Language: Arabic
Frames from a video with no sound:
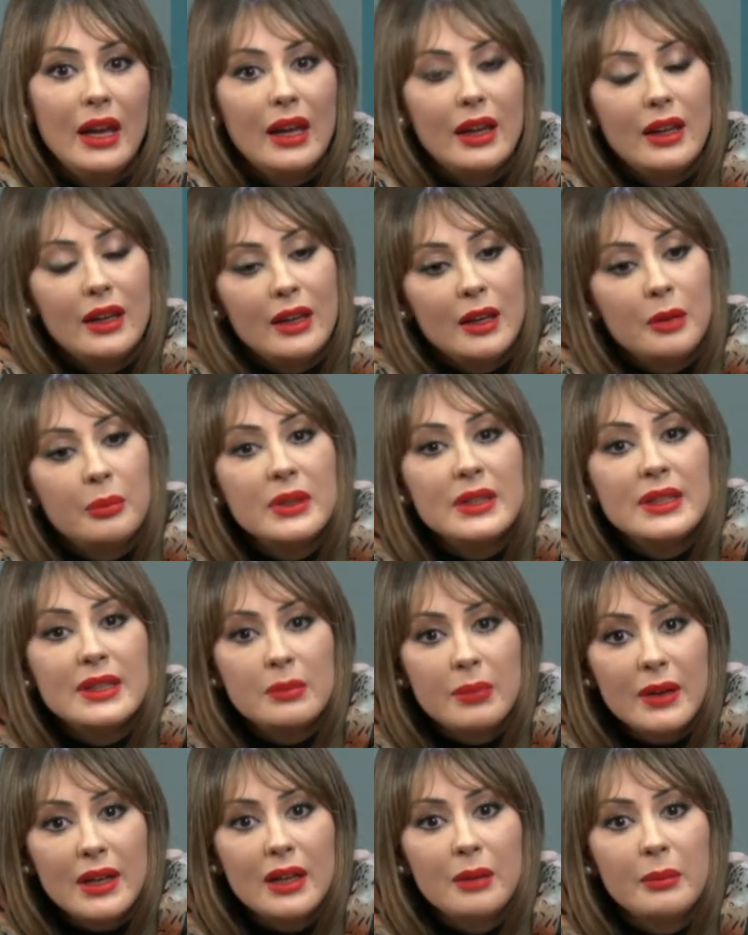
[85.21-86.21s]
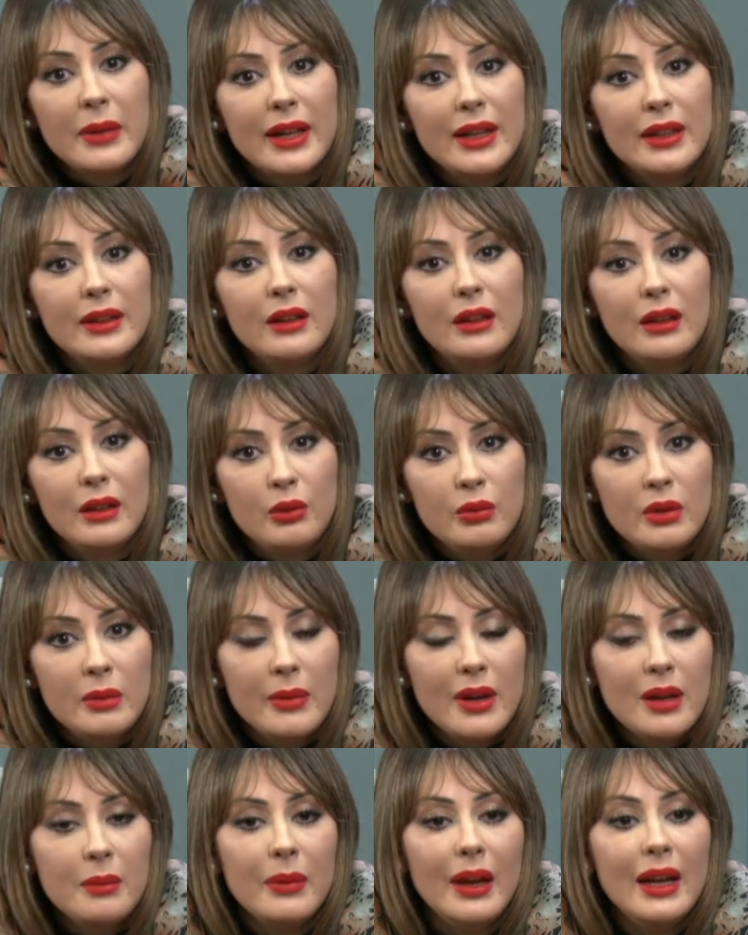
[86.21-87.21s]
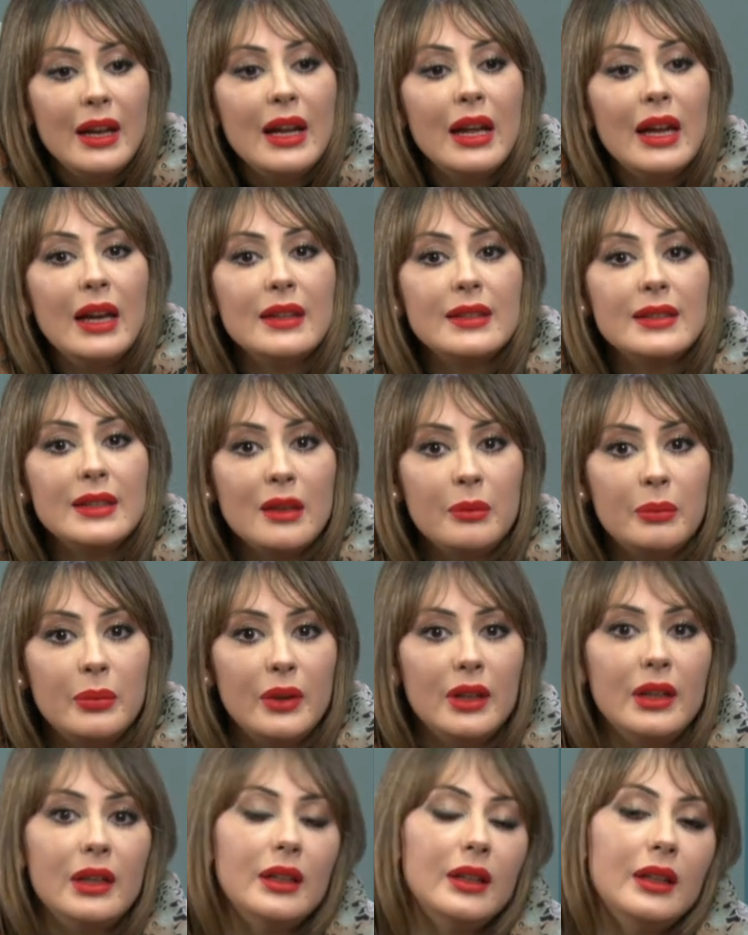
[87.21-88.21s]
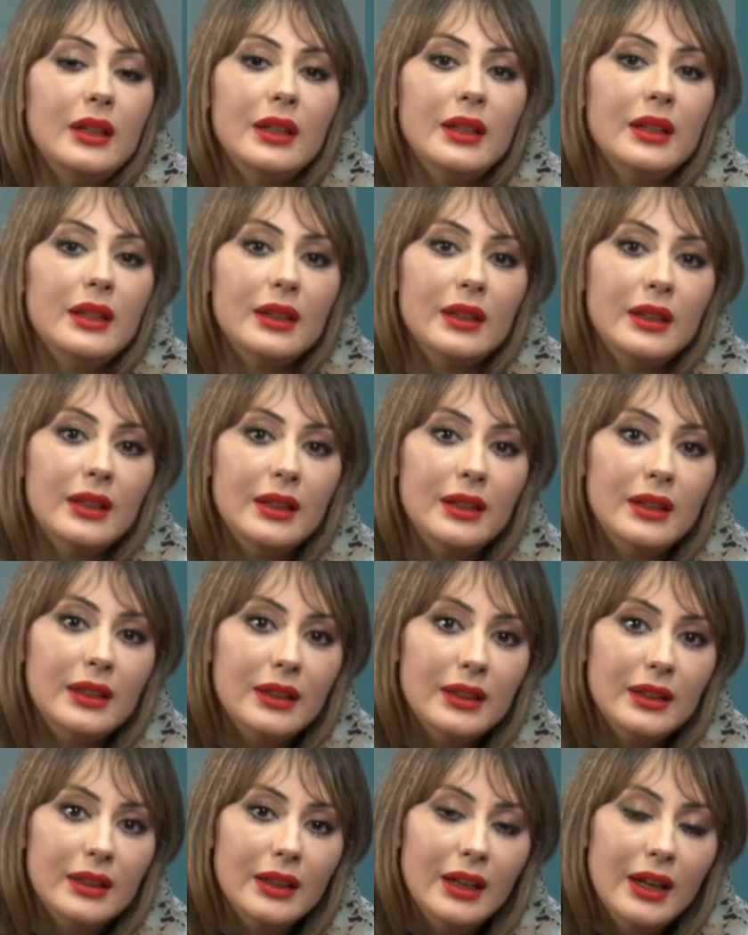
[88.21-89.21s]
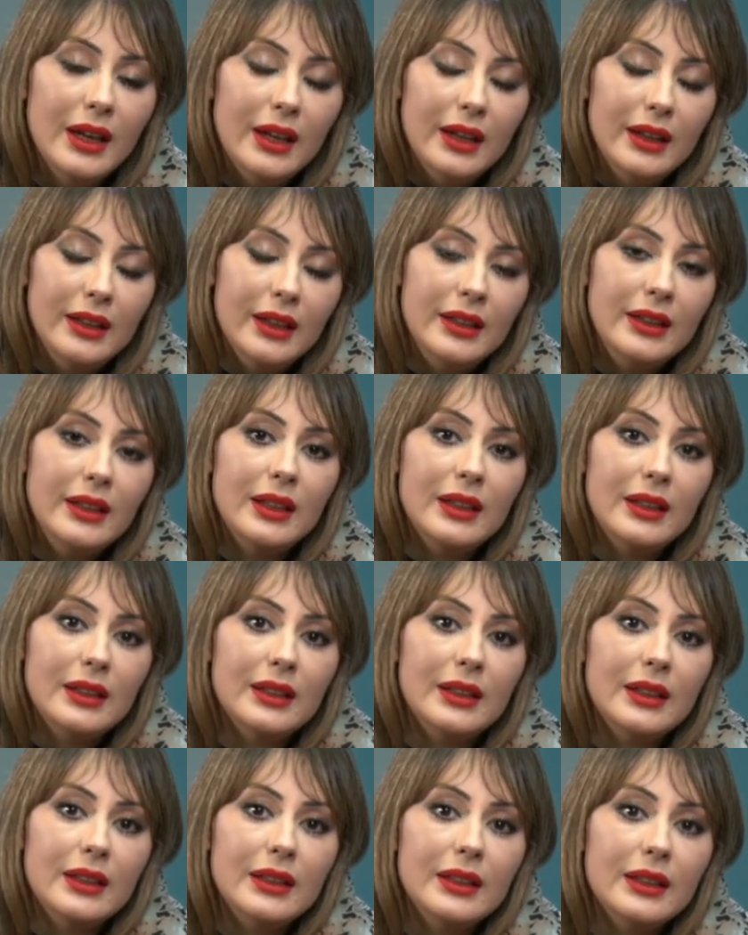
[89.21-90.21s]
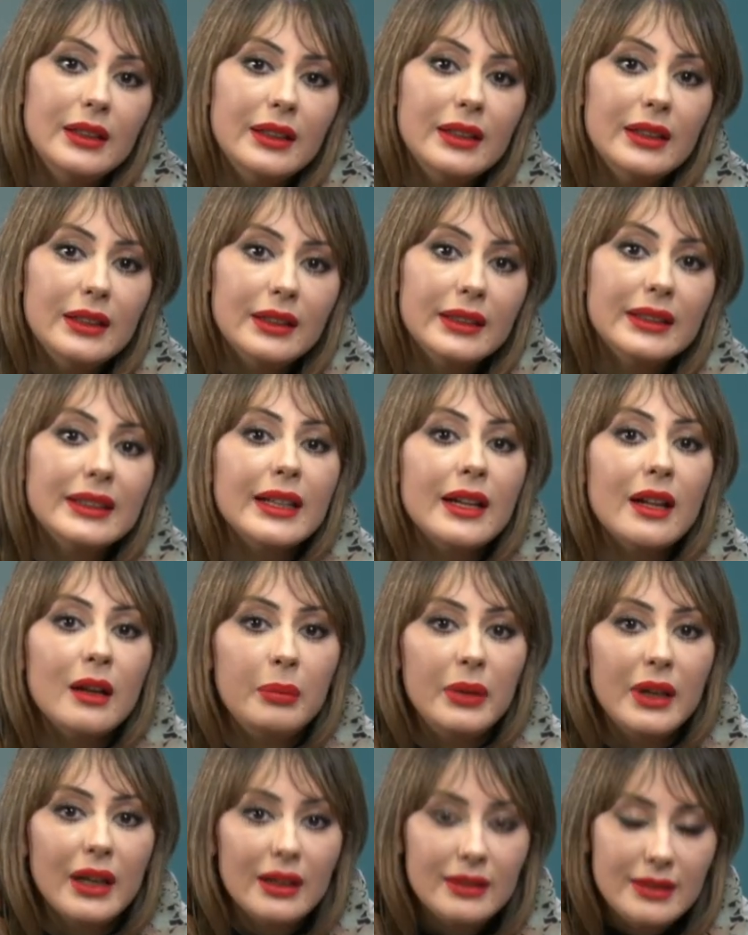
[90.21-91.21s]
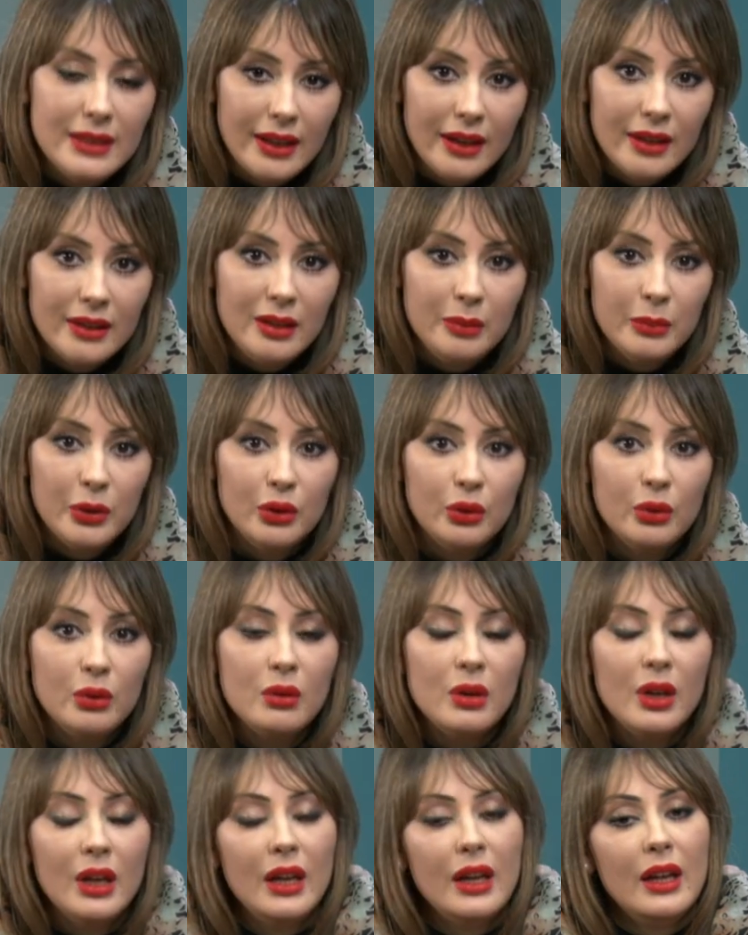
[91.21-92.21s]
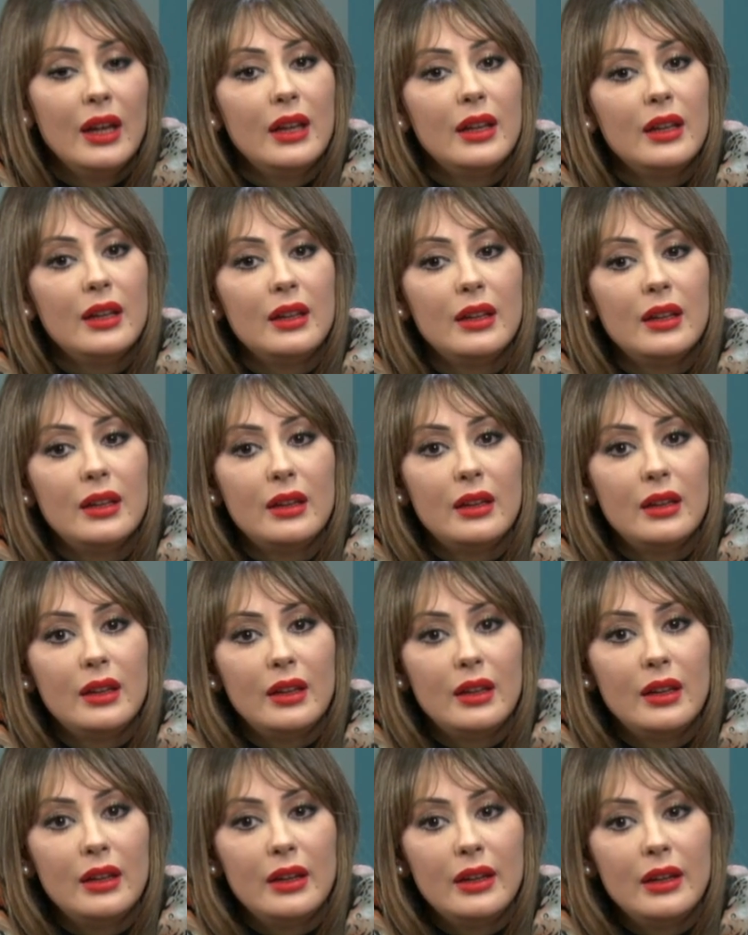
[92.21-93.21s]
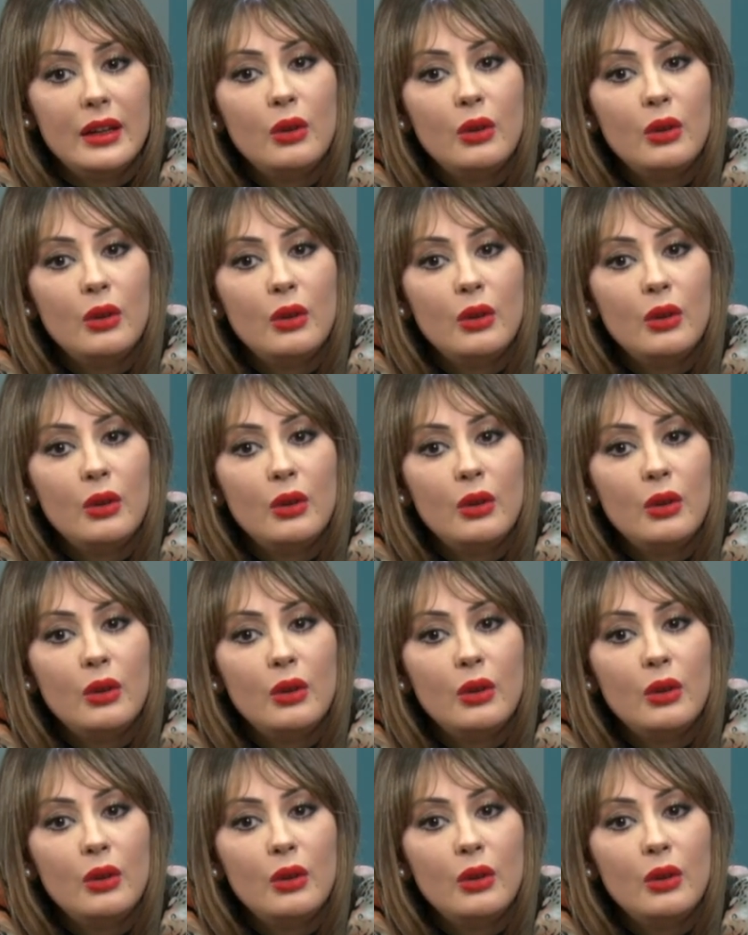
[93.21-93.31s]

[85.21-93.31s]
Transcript: آه، بالنسبه للمريض الويمام على حسب الـ الـ يعني الاضطراب اللي غادي يعاني منه آه،